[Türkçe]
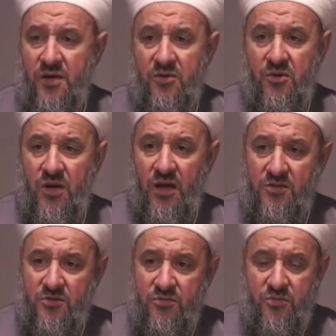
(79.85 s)
O
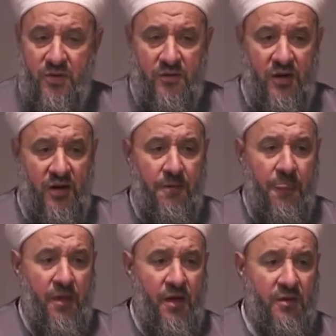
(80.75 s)
kalsiyumu Mevla
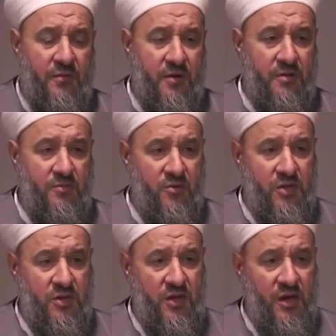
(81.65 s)
efendim
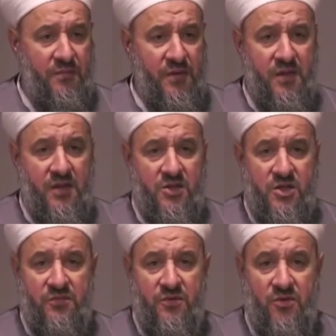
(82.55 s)
oradaki ham maddeleri
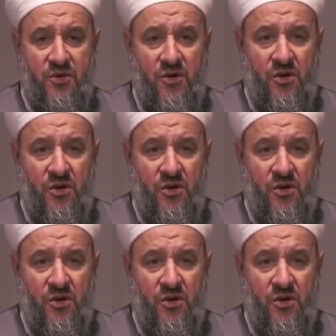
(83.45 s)
çeviriyor.